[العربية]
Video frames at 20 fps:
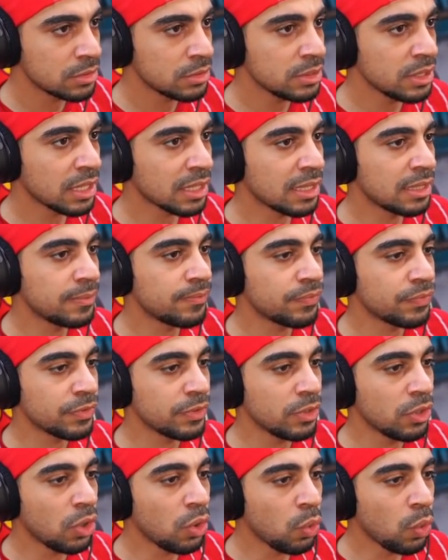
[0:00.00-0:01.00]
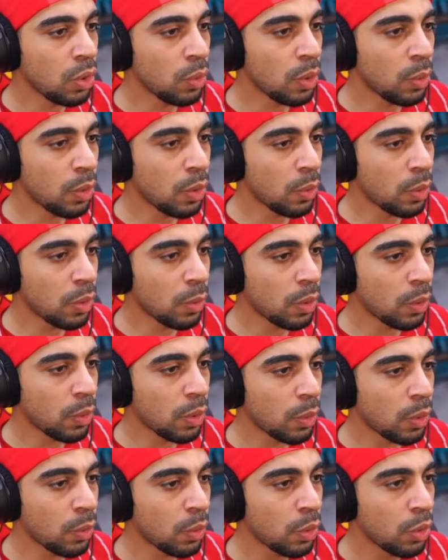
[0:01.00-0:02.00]
يلا اوه اوه اوه اوه
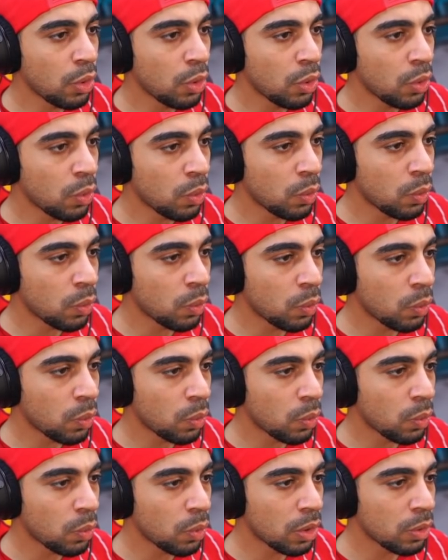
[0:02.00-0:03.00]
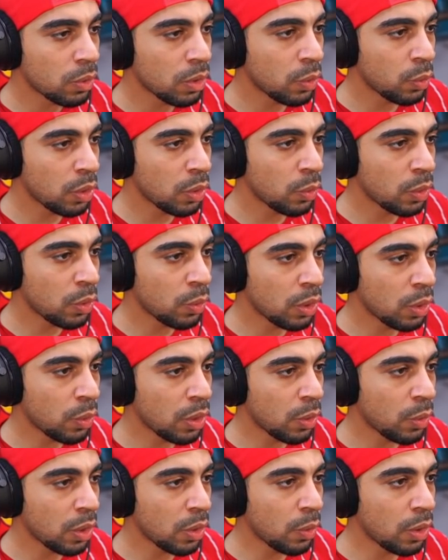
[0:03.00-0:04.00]
اوه اوه
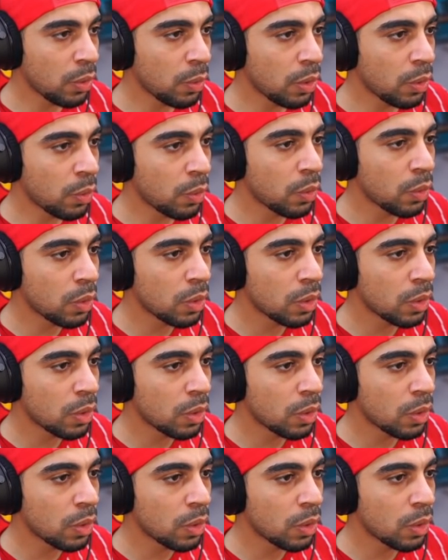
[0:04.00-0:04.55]
اوه اوه اوه اوه اوه